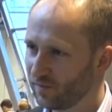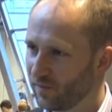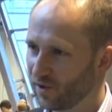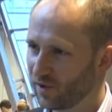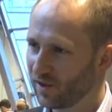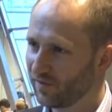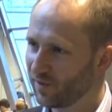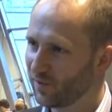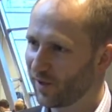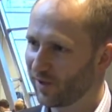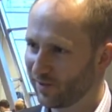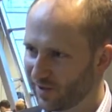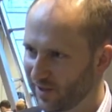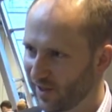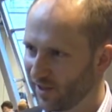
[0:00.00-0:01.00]
może nawet
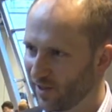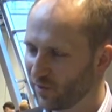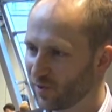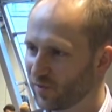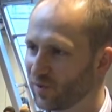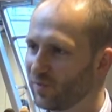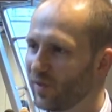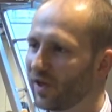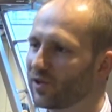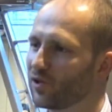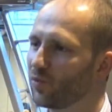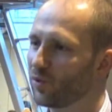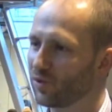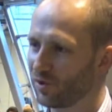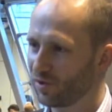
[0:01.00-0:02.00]
paradoksalnie, może być
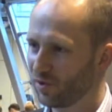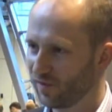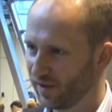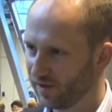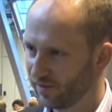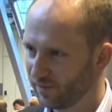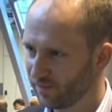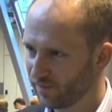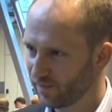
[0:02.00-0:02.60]
bardziej uporządkowany.